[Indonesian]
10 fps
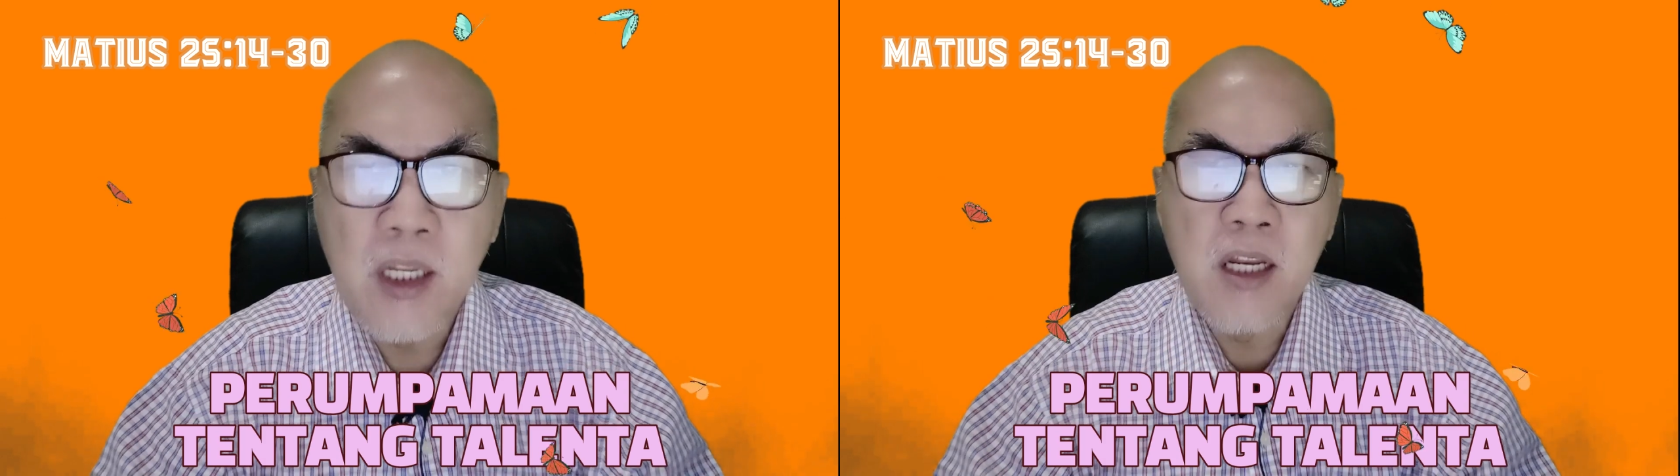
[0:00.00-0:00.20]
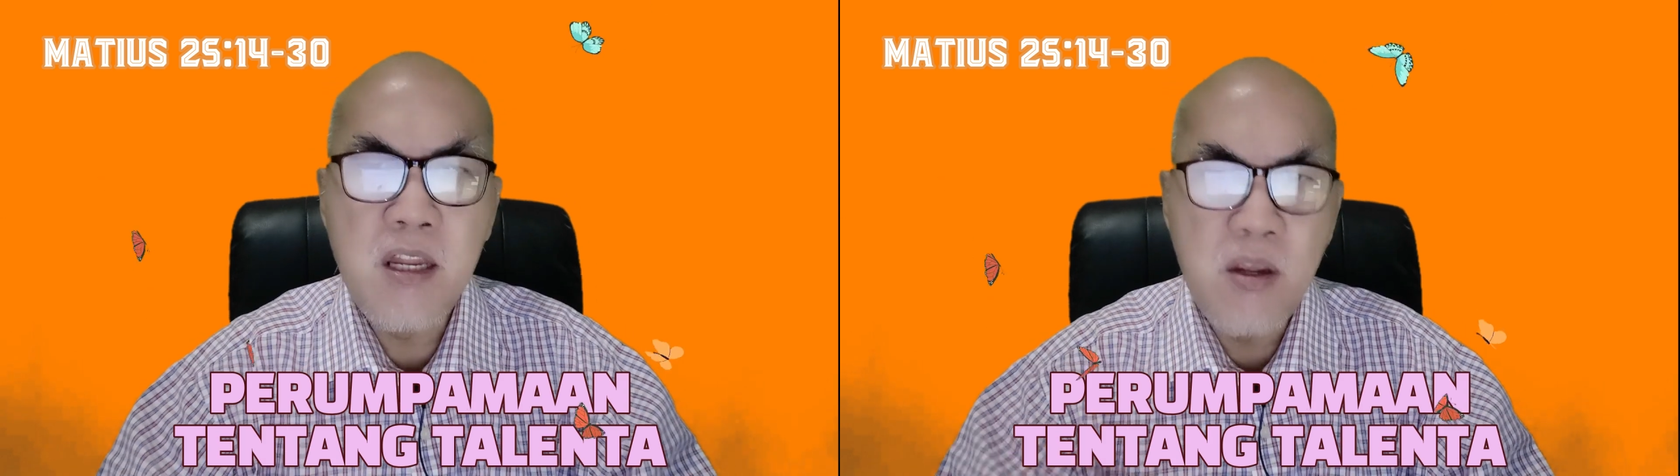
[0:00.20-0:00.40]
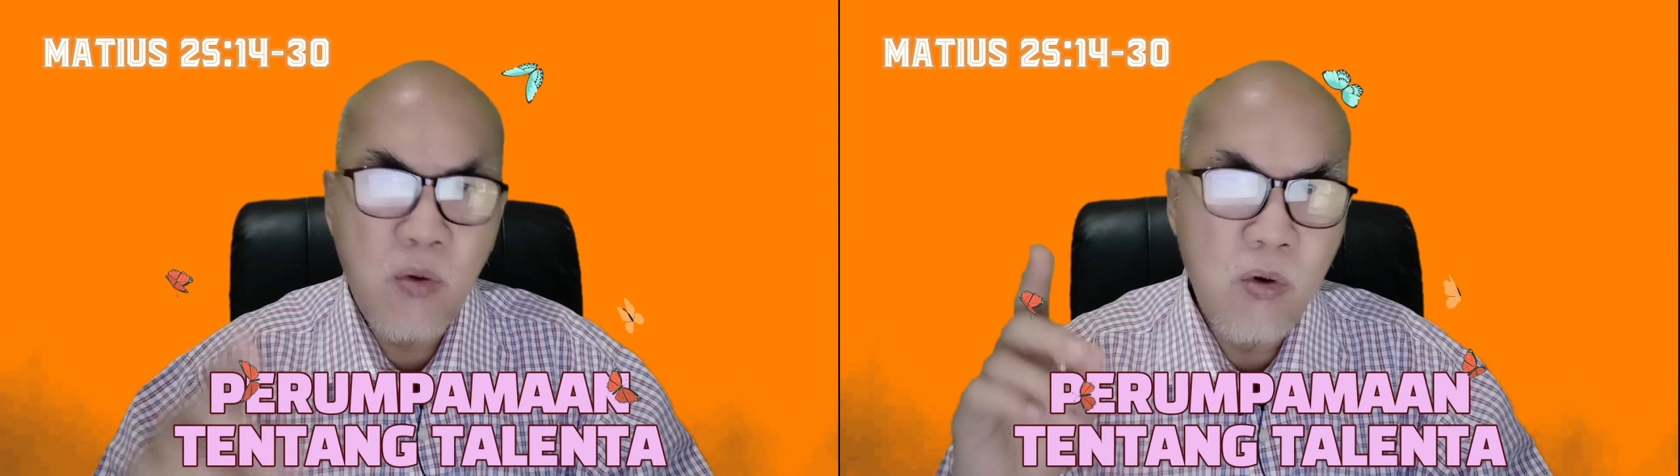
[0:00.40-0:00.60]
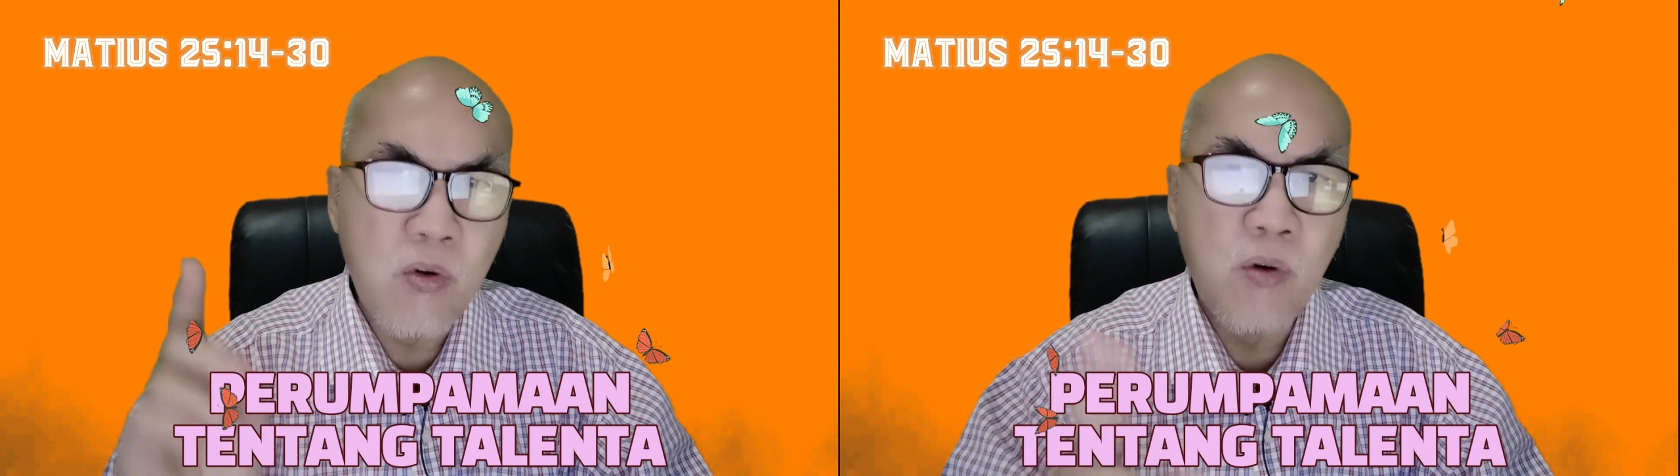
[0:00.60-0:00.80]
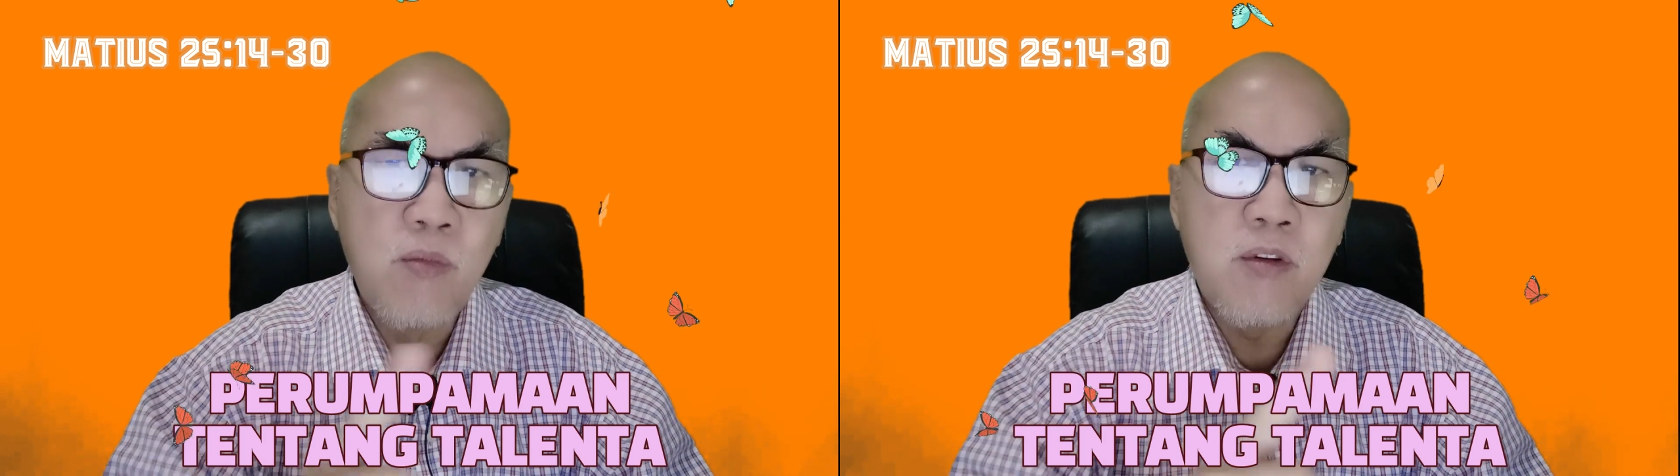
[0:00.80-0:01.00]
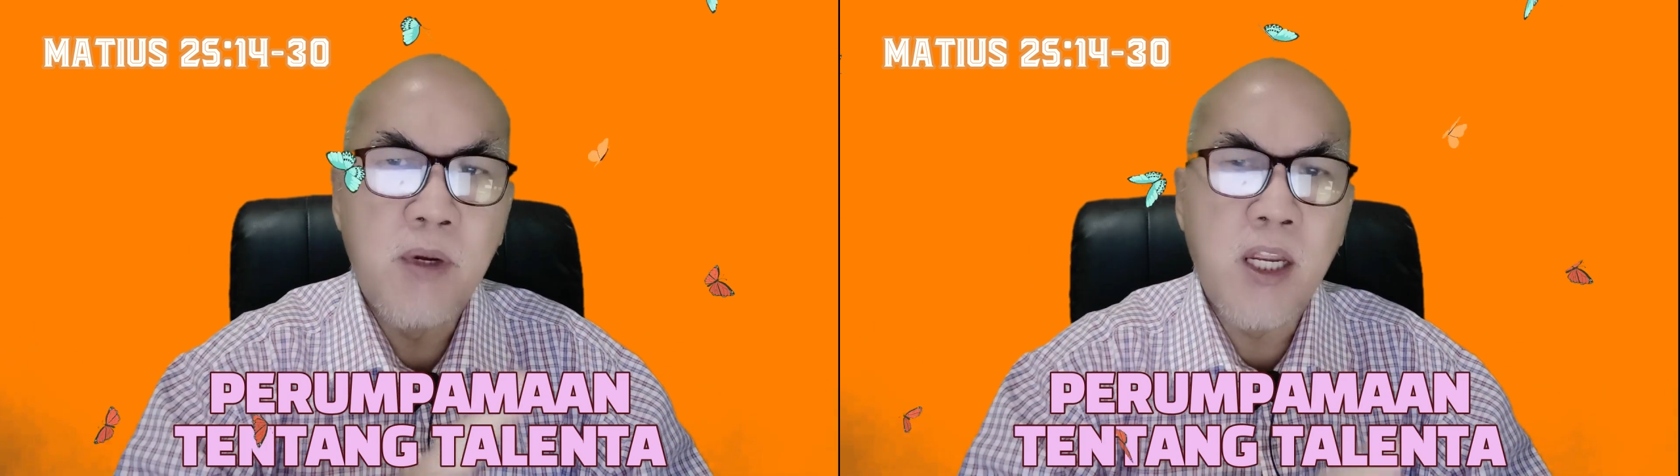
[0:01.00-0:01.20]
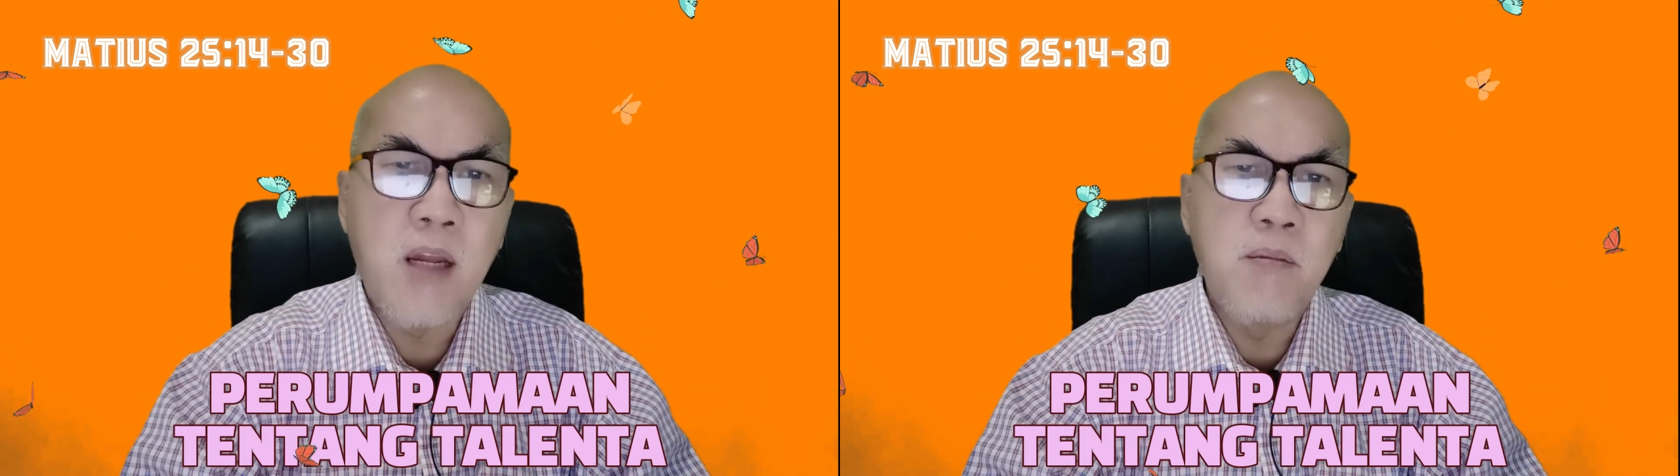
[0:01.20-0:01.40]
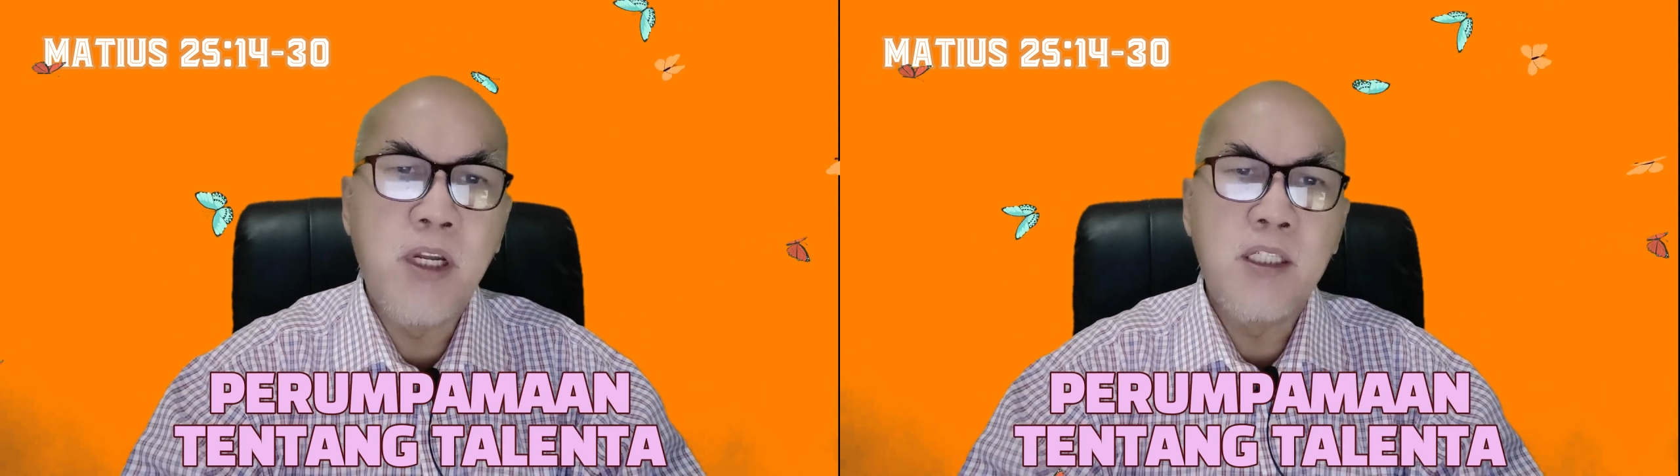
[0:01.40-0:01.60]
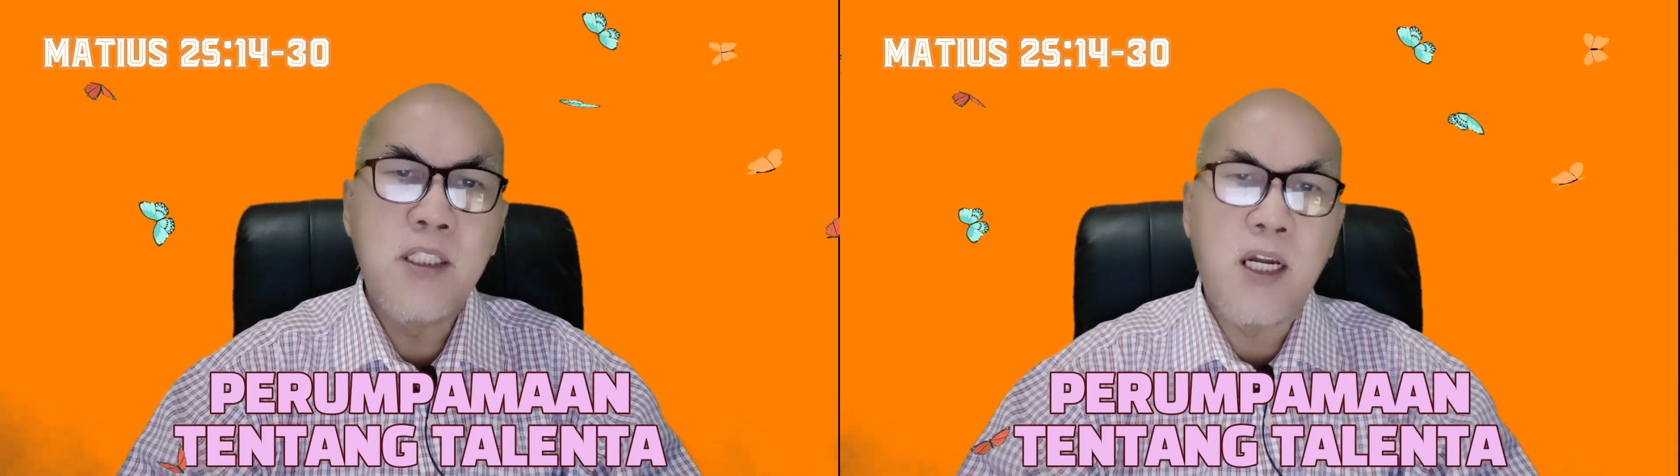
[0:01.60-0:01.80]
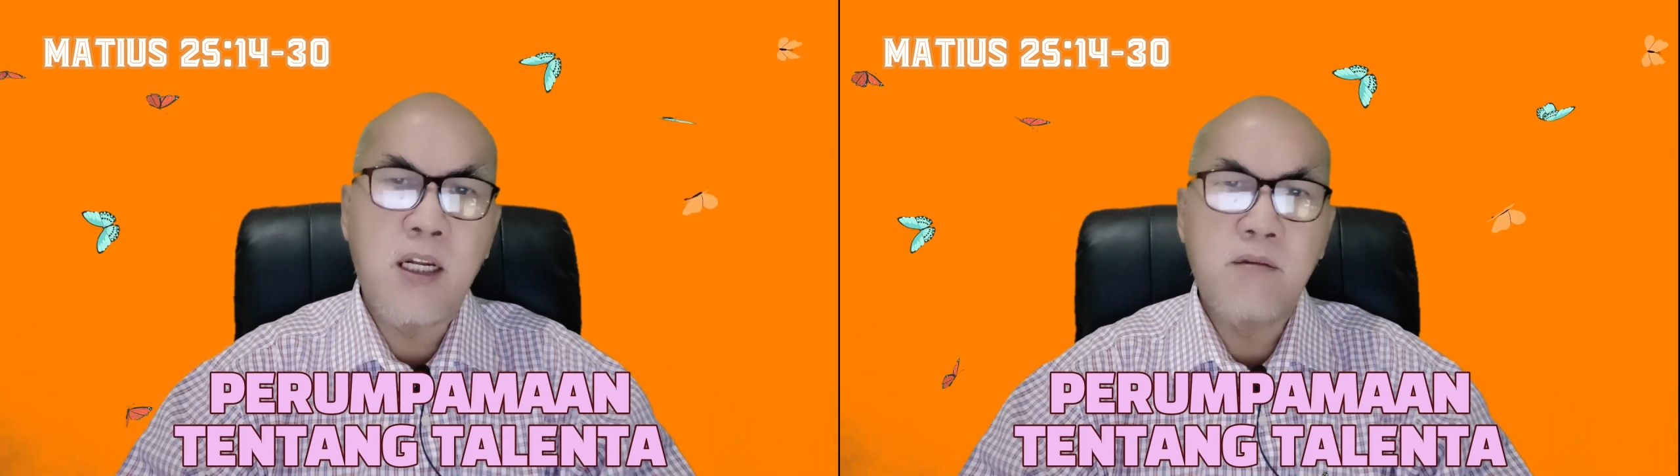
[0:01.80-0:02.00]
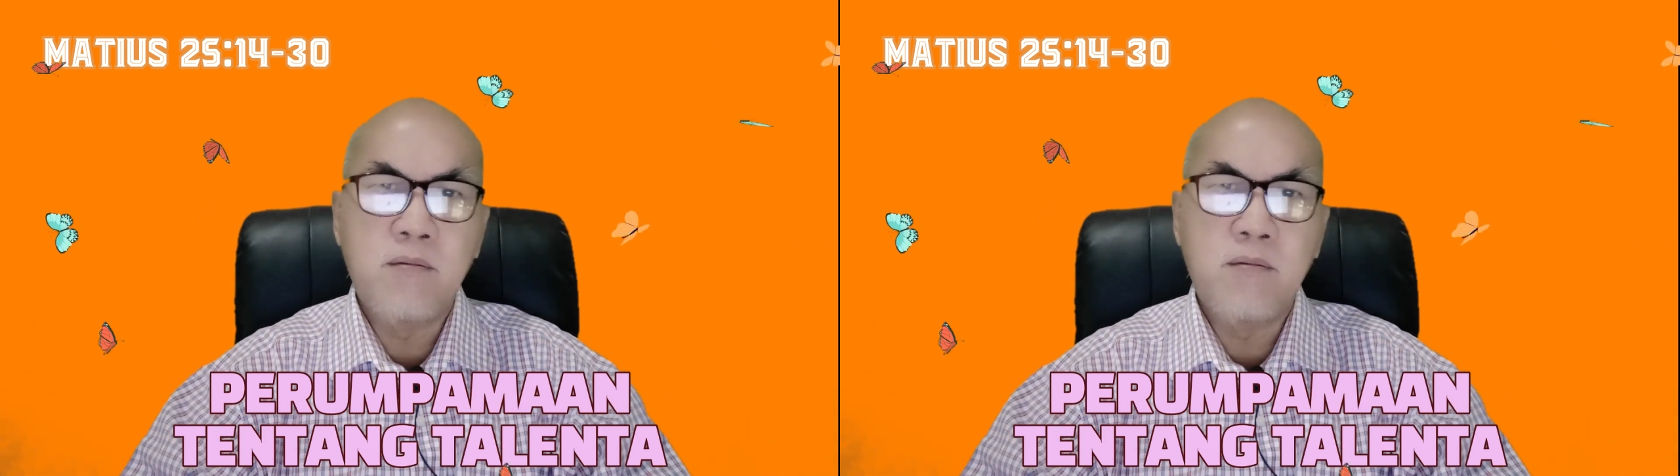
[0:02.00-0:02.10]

ya dihukum sebagai hamba yang jahat.